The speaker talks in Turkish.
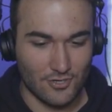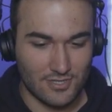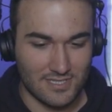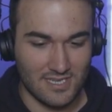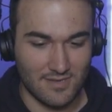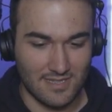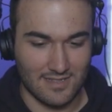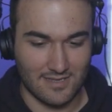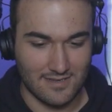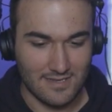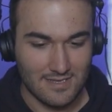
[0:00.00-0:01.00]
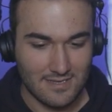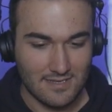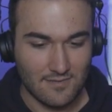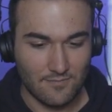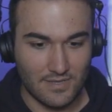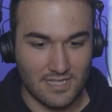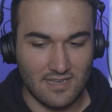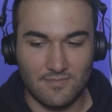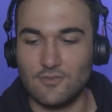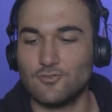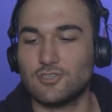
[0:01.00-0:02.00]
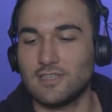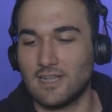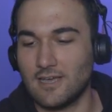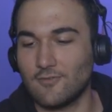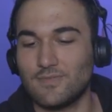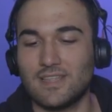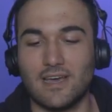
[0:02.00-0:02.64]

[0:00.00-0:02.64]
Dört dilim aldık. Bir dilimi 100 liraya. Bir